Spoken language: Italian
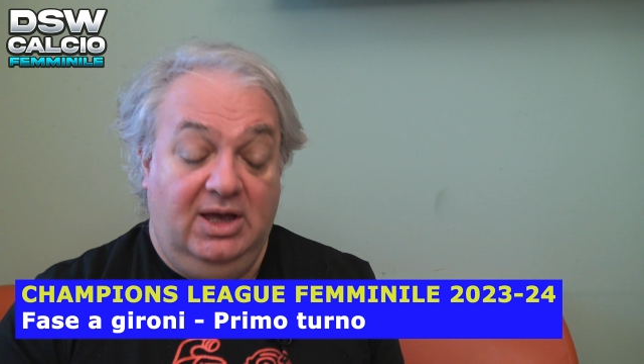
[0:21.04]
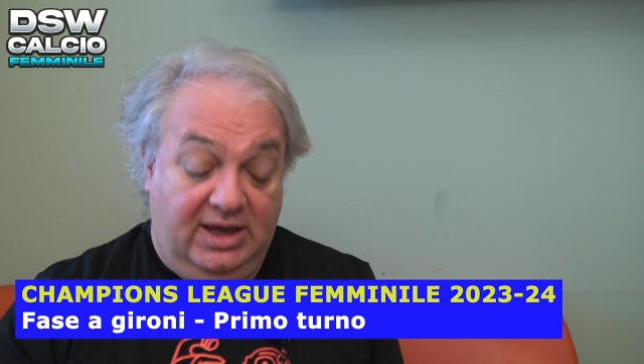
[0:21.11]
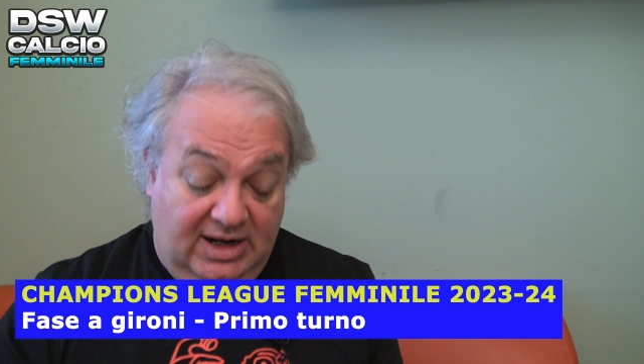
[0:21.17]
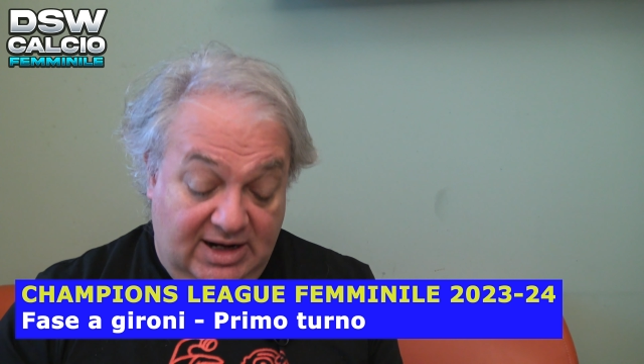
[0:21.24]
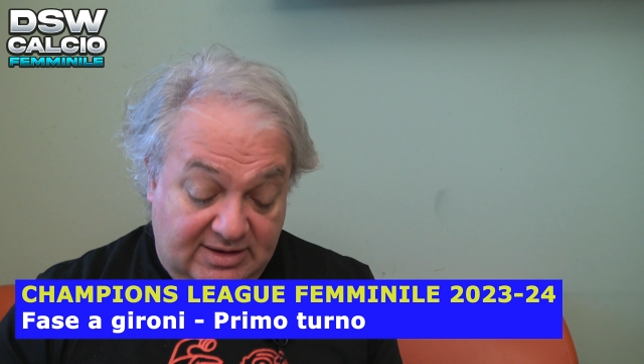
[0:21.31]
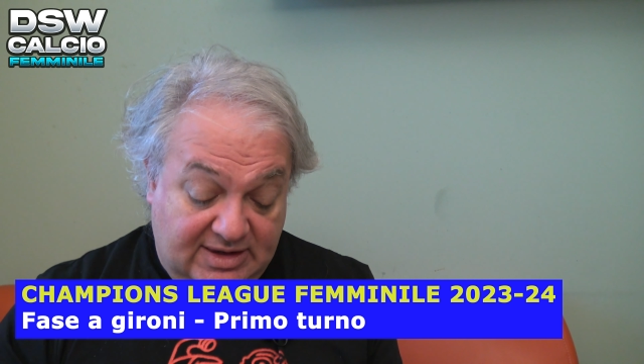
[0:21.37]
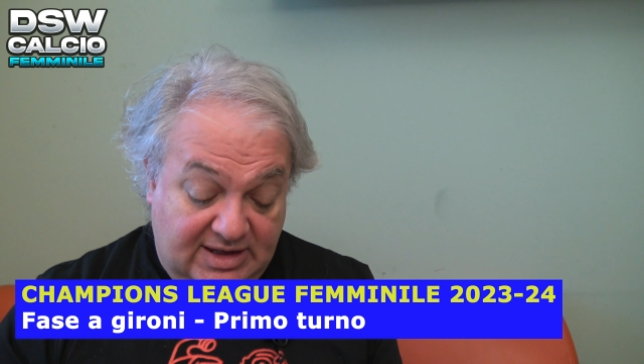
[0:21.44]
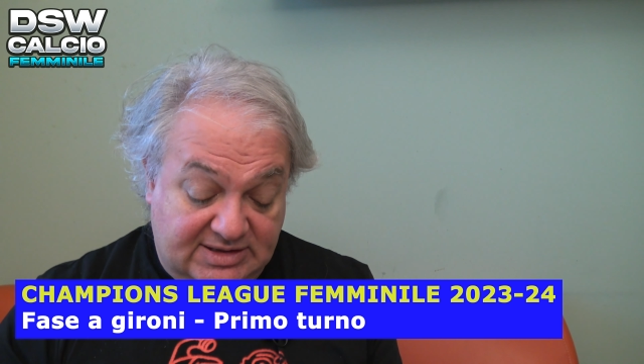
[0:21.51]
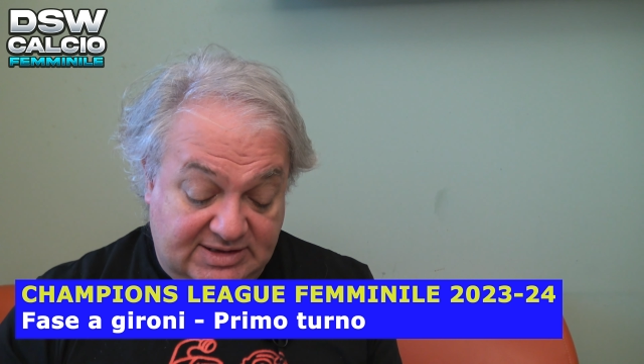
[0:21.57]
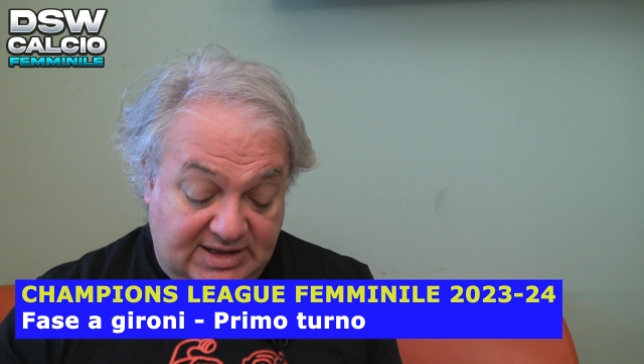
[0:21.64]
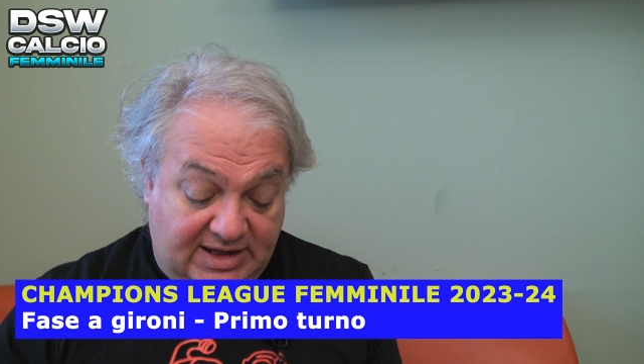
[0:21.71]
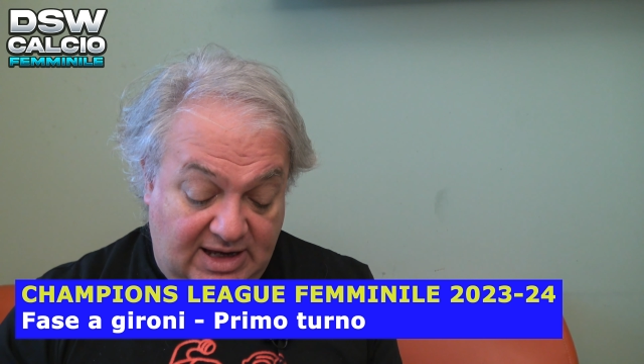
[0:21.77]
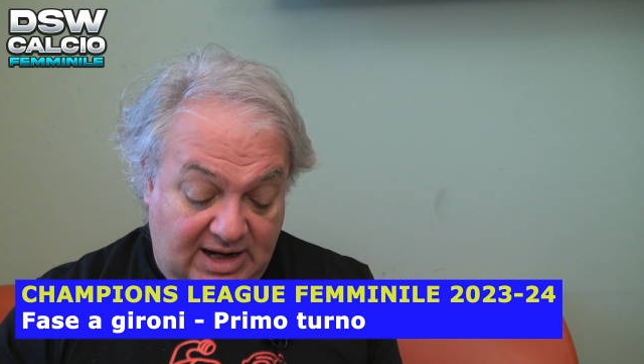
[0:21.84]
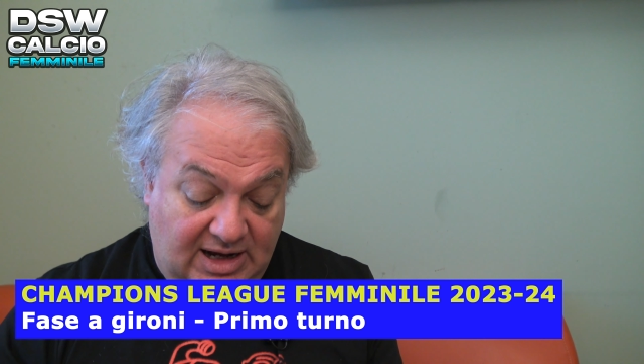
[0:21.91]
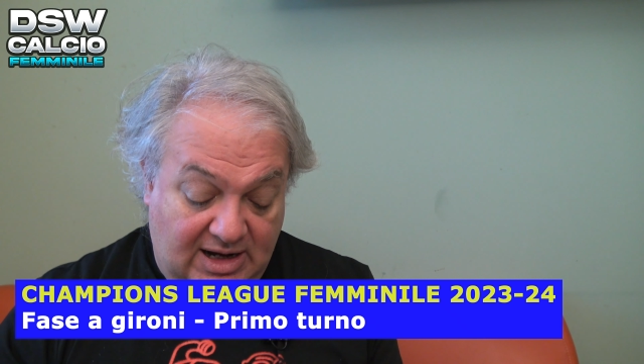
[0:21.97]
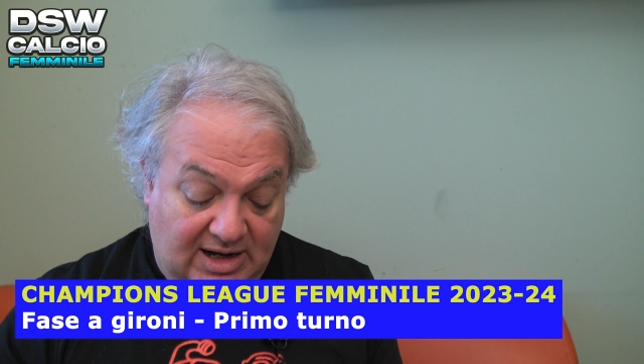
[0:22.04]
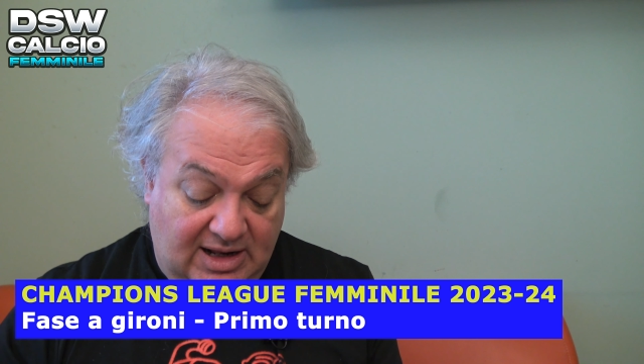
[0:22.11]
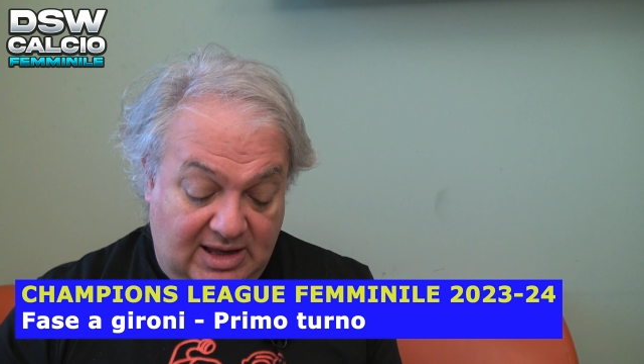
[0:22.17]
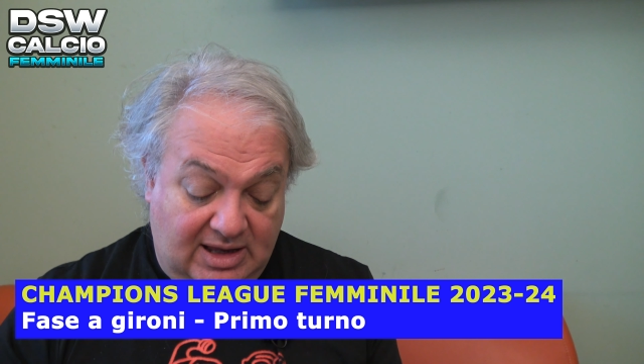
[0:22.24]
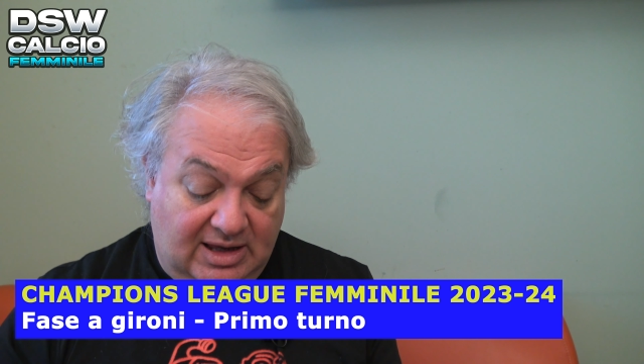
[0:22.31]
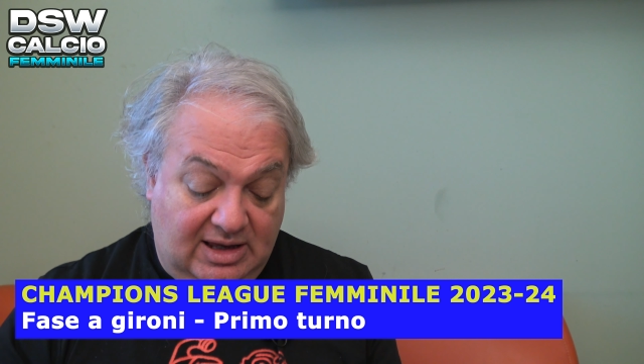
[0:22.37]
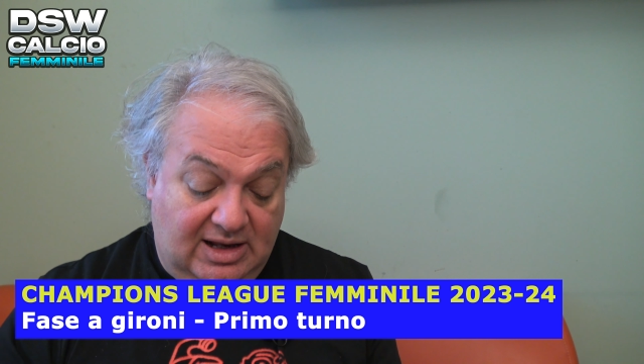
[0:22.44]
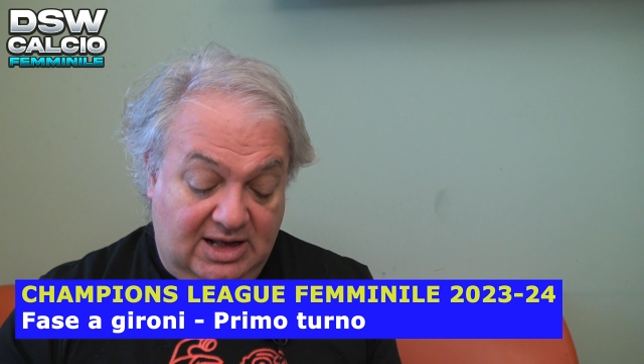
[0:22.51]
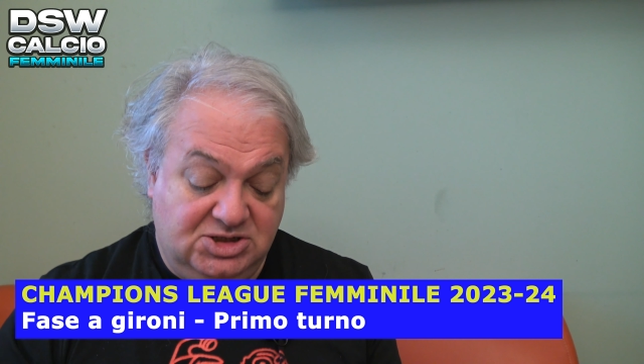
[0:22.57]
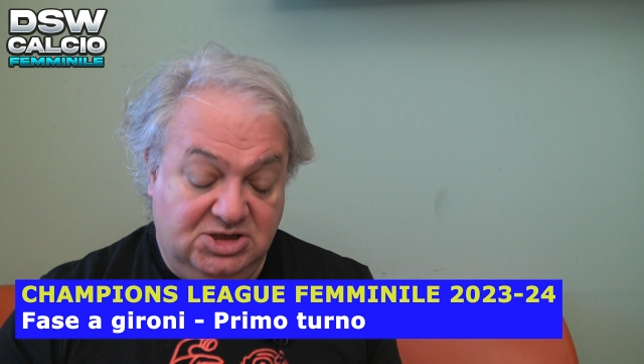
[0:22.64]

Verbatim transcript: In attesa che il, la